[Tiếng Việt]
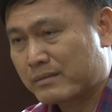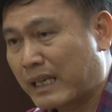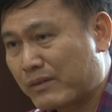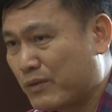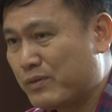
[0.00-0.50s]

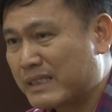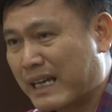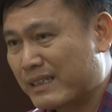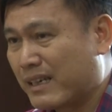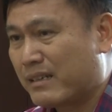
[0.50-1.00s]
tách
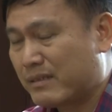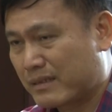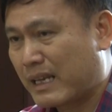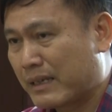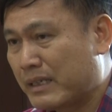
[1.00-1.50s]
futsal ra
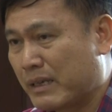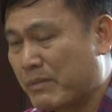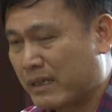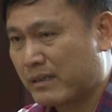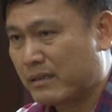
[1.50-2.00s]

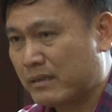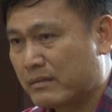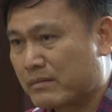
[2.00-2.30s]
2007 thì